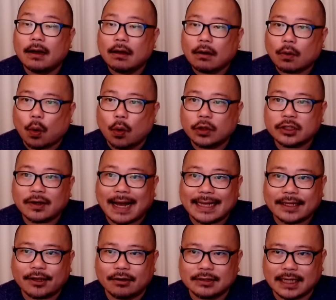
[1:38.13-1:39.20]
공정한
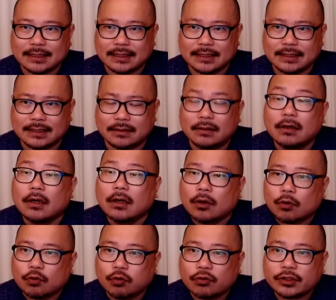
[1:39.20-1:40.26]
경쟁 등
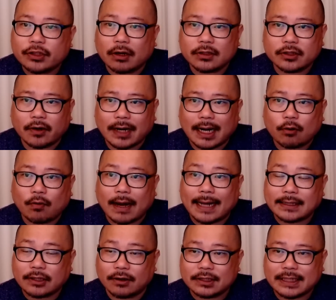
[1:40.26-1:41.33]
국정 철학과
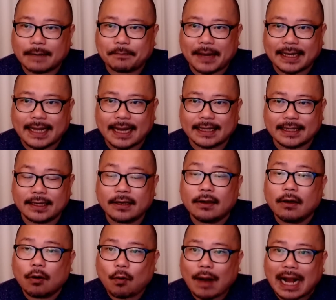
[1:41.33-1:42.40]
정책 방향이
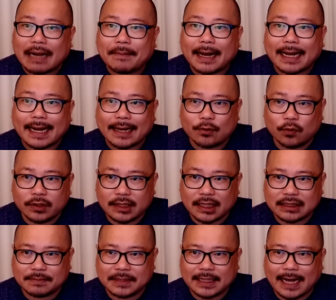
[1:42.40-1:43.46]
활발하게
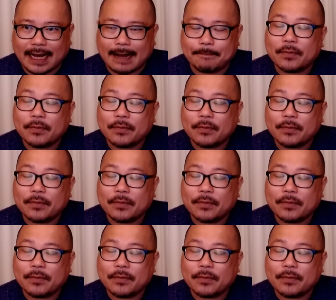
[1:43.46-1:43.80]
논의됐습니다.